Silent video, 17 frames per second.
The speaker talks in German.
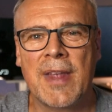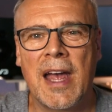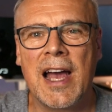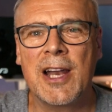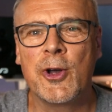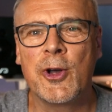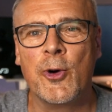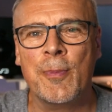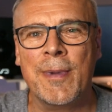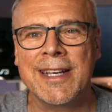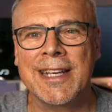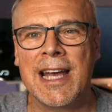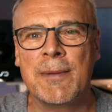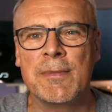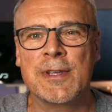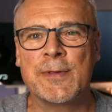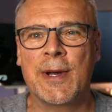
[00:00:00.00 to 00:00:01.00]
Hallo, mein
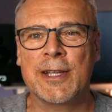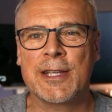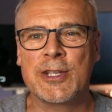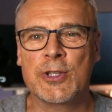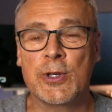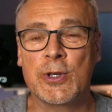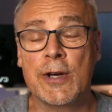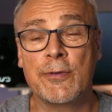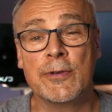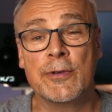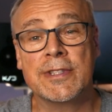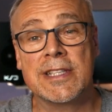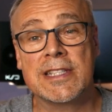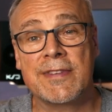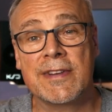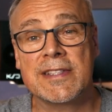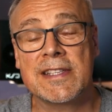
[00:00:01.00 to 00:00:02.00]
Name ist Martin Schröer von
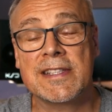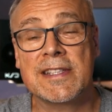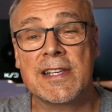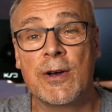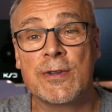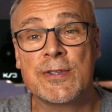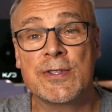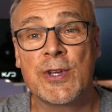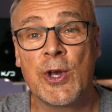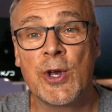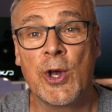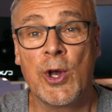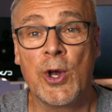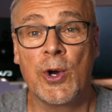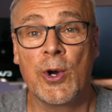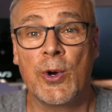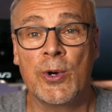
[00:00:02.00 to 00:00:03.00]
D20 Sounds
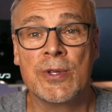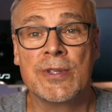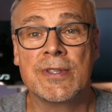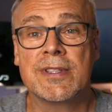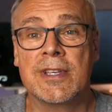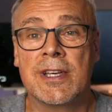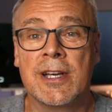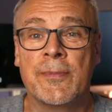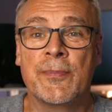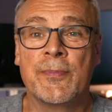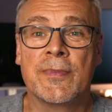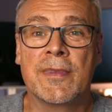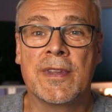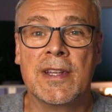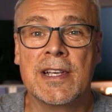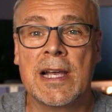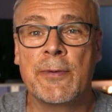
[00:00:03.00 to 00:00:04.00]
und ähm,
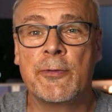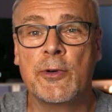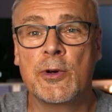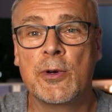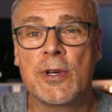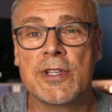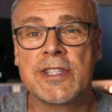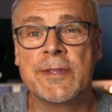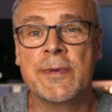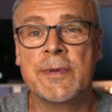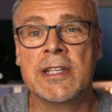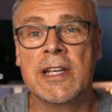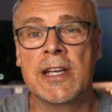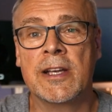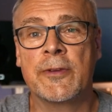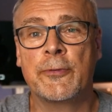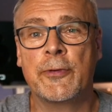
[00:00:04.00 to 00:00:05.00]
ich habe vor kurzem in
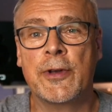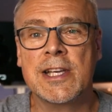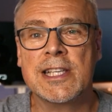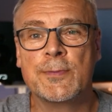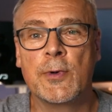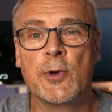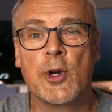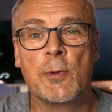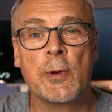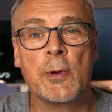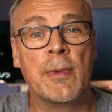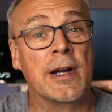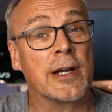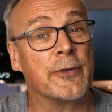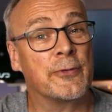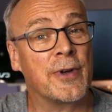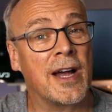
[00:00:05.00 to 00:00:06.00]
der Facebook-Gruppe mal
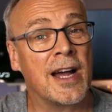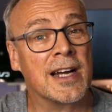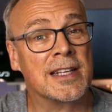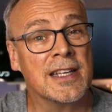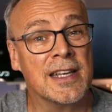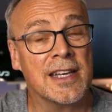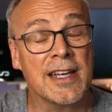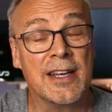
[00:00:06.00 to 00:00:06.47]
gefragt,